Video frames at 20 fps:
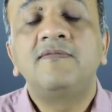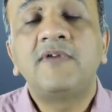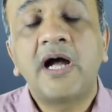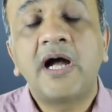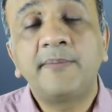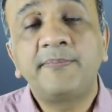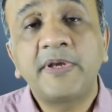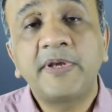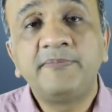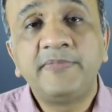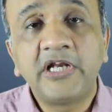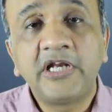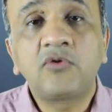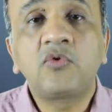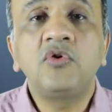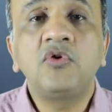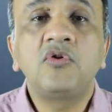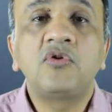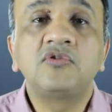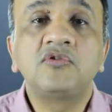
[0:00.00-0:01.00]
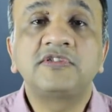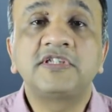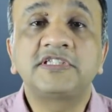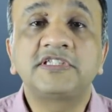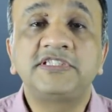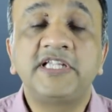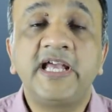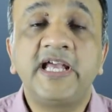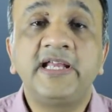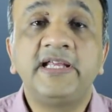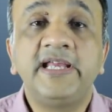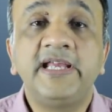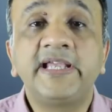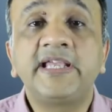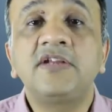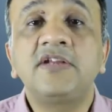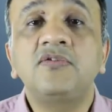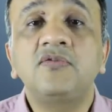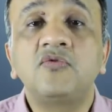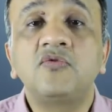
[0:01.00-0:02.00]
वहां पे बिल्कुल हो सकते हैं
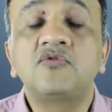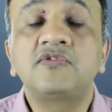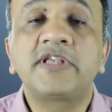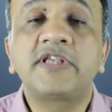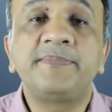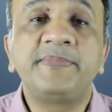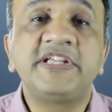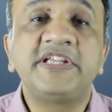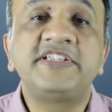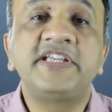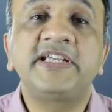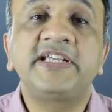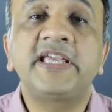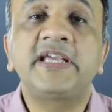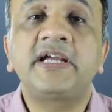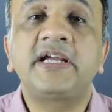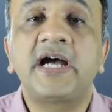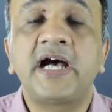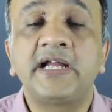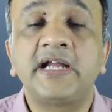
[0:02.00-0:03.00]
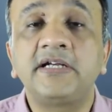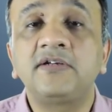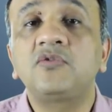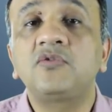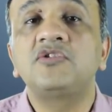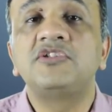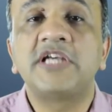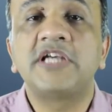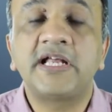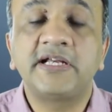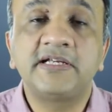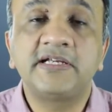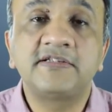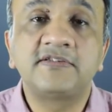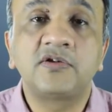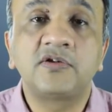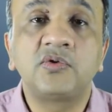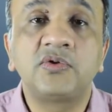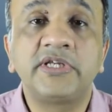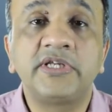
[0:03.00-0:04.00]
लेकिन उसके पीछे के कारण को जानना
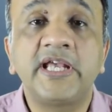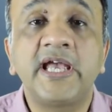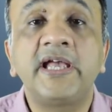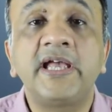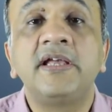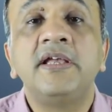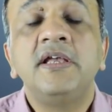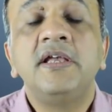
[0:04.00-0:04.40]
जरूरी है